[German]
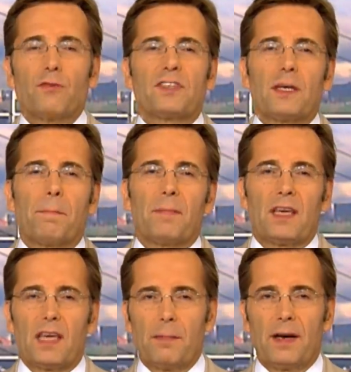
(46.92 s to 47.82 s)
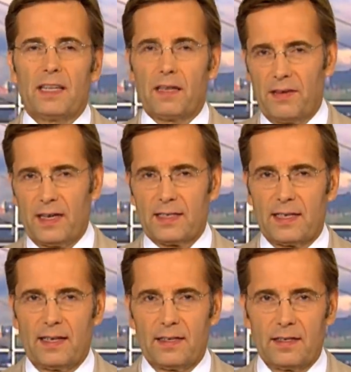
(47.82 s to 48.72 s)
Auf dem ehemaligen
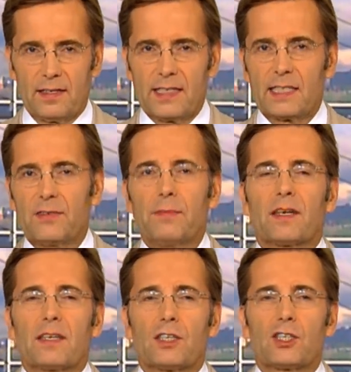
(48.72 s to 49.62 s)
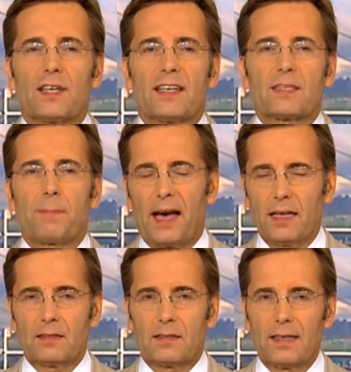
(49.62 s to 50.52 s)
Werksgelände des Zwiebackherstellers
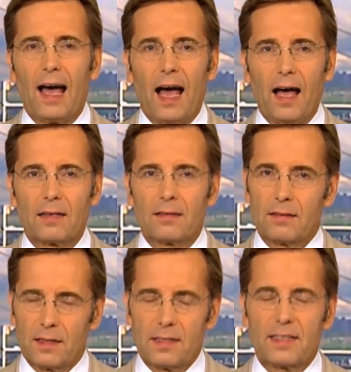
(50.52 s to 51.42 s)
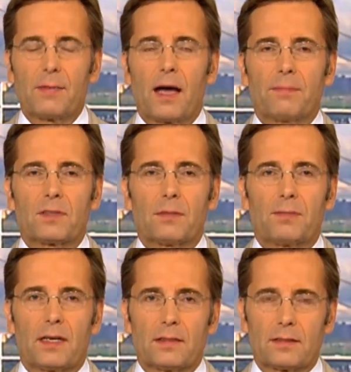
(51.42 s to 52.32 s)
Brandt in Hagen hat es am Abend
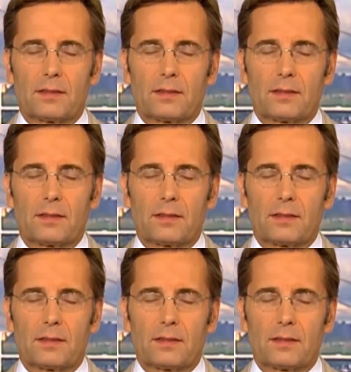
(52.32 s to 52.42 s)
gebrannt.